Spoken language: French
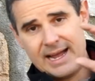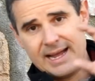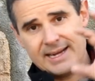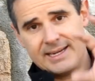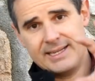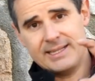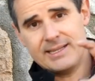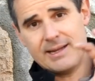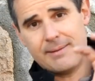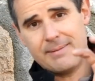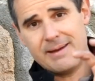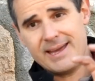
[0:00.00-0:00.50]

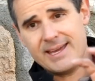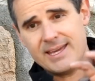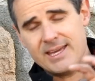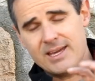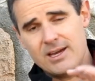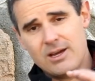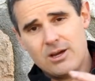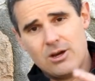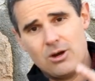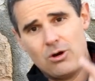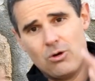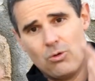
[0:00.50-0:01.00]
nid d'abeille
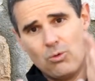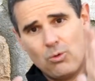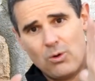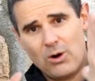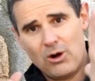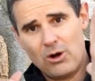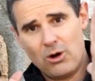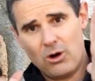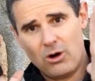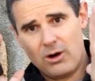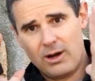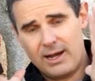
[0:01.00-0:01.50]
ou
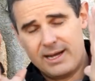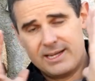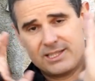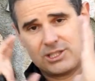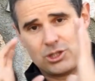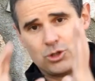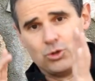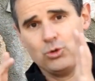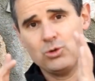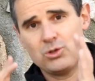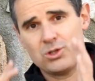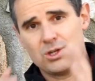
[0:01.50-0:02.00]
alors un
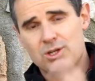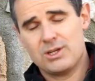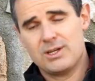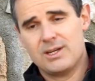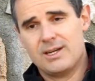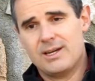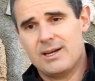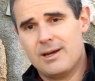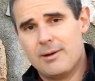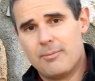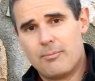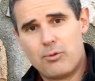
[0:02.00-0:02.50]
snoot
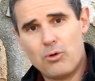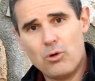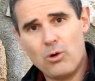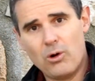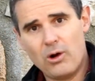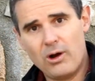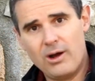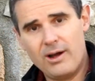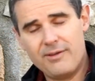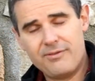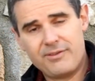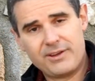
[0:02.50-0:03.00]

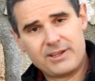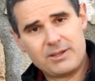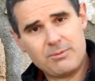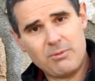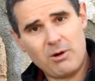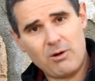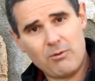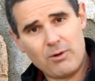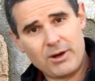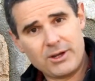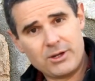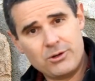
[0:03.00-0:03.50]
pour euh, effectivement
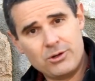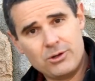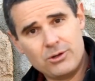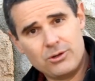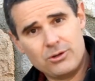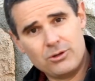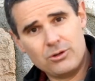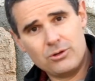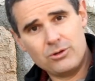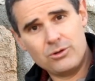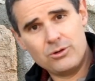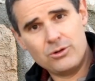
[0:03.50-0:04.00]
avoir une,
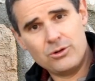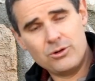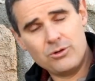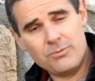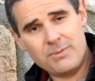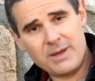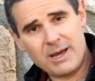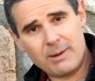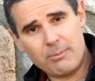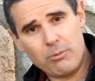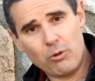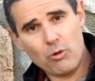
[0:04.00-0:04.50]

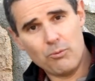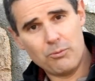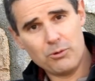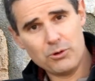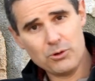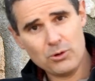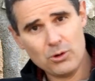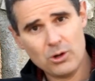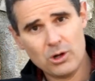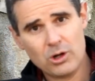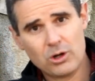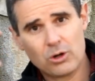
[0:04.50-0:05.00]
lumière beaucoup
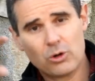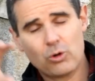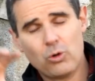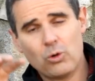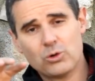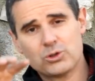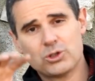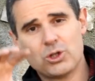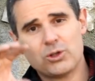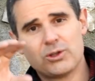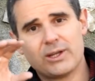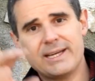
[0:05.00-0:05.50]
plus
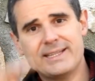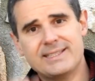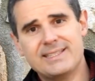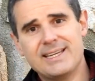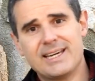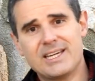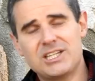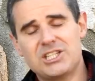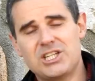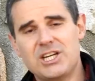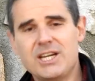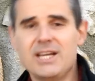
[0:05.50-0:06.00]
concentrée,
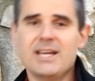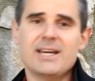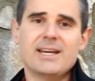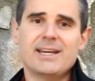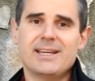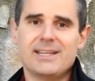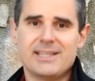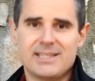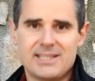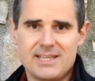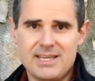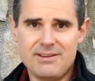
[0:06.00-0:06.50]
dirigée,
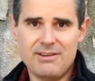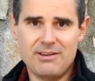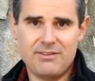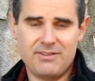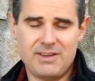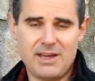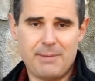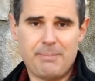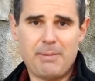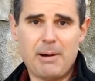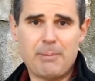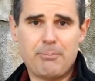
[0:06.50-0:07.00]
qui ne
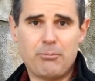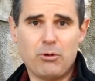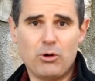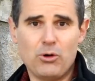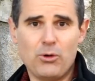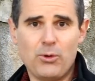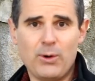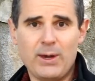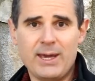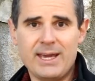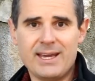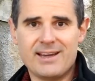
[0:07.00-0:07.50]
vient pas
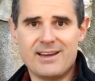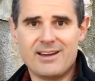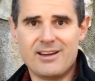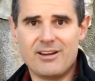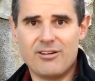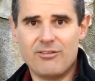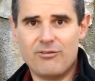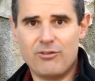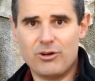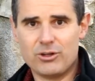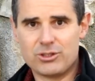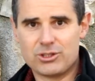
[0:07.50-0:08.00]
polluer
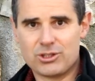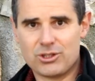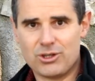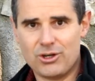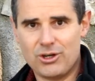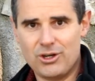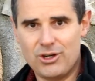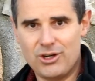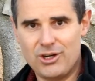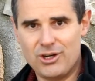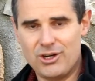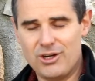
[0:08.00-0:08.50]
votre
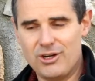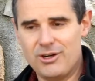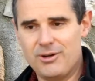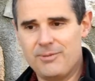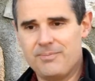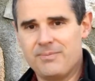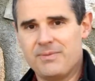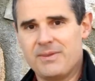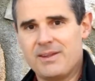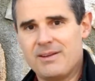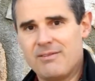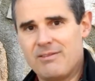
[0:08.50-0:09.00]

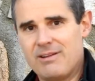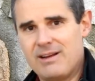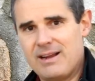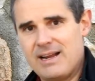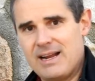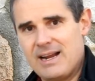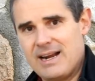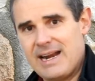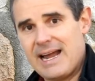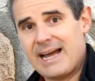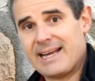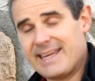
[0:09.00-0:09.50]
euh,
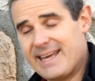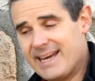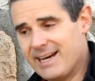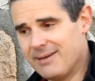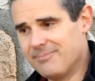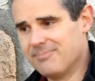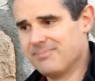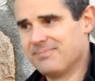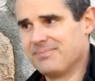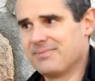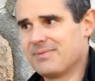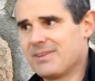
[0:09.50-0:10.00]
l'arrière
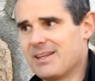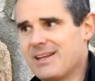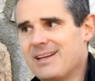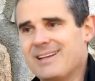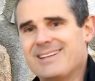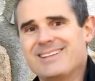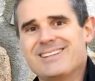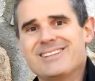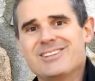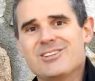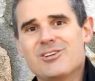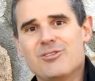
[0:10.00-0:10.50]

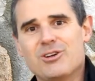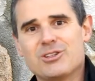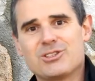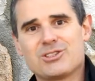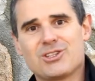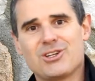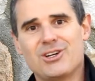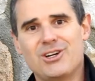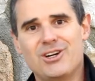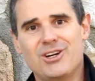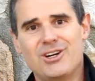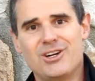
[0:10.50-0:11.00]
de
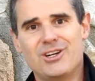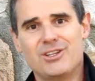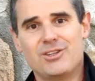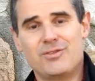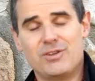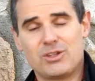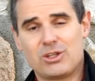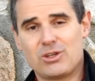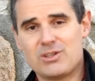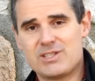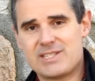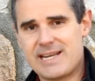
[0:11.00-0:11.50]

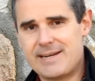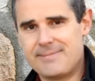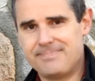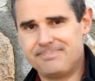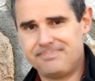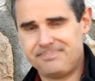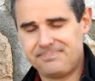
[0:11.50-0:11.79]
votre scène.